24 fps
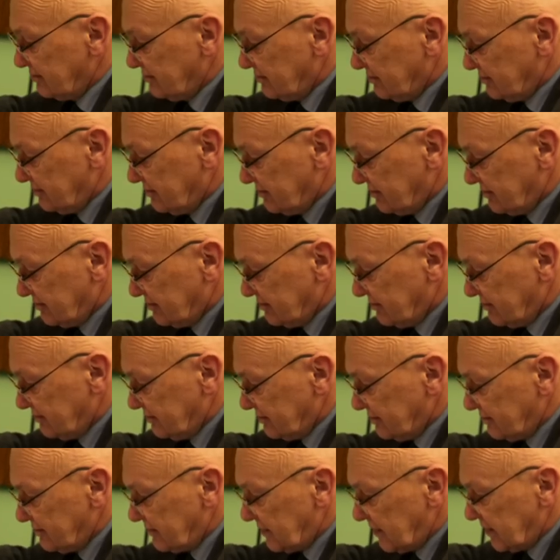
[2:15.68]
w
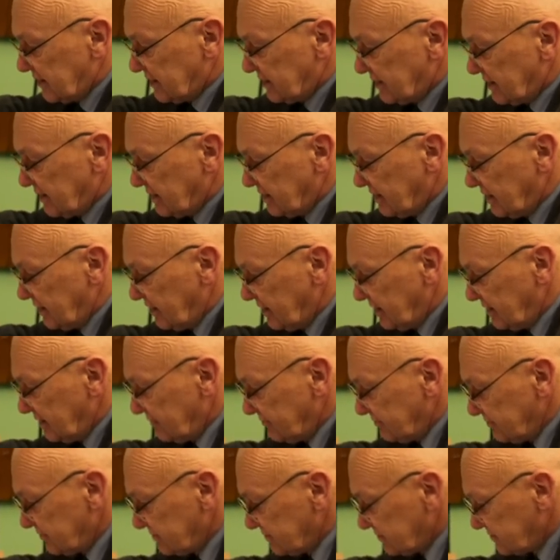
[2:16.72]
reżyserii, czy pod y,
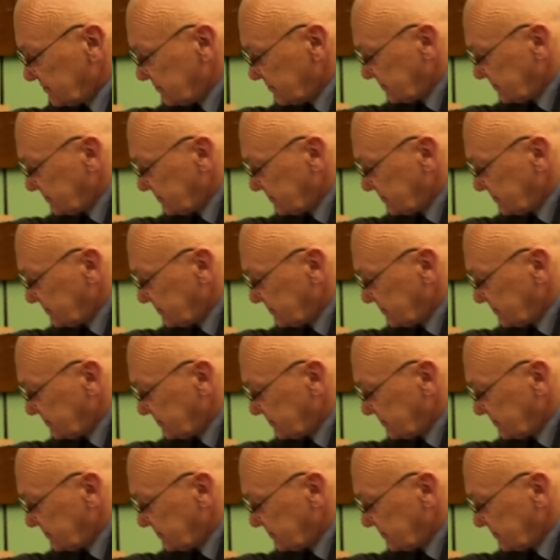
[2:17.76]
bacznym